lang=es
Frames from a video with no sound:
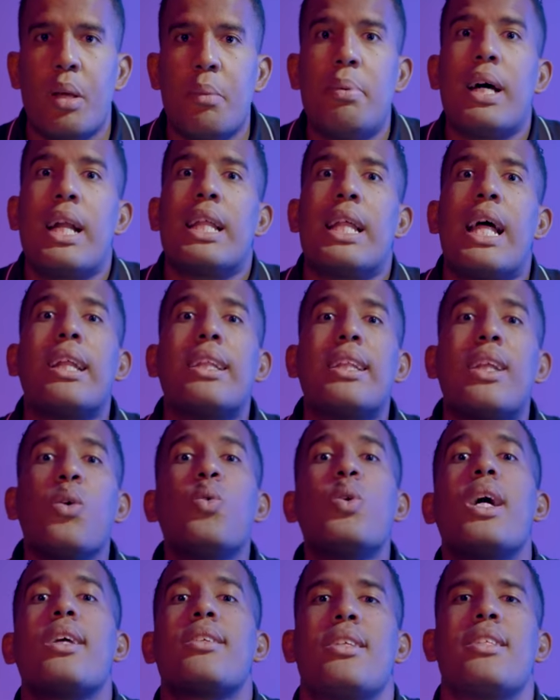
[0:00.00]
para darte
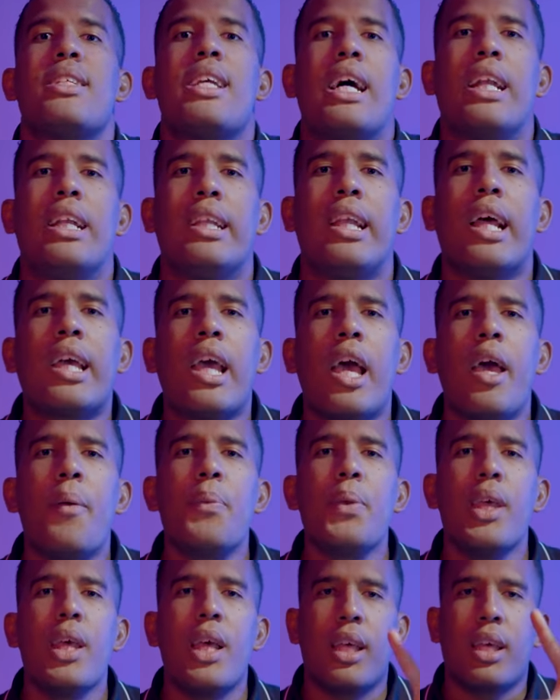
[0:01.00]
una señal. ¿De
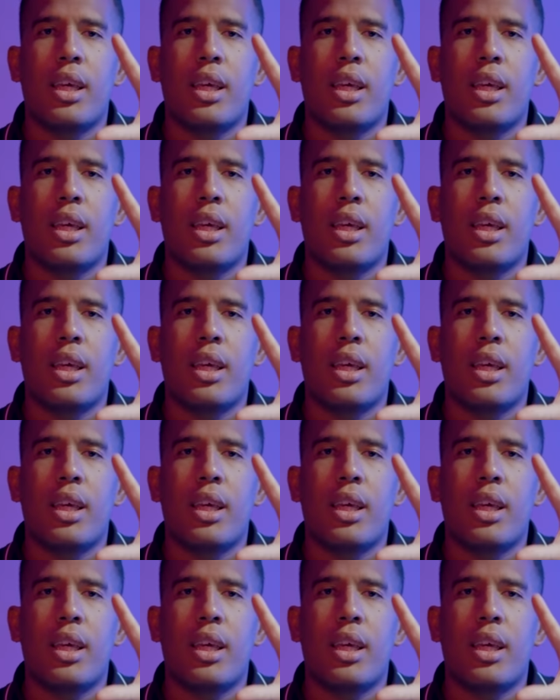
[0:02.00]
qué?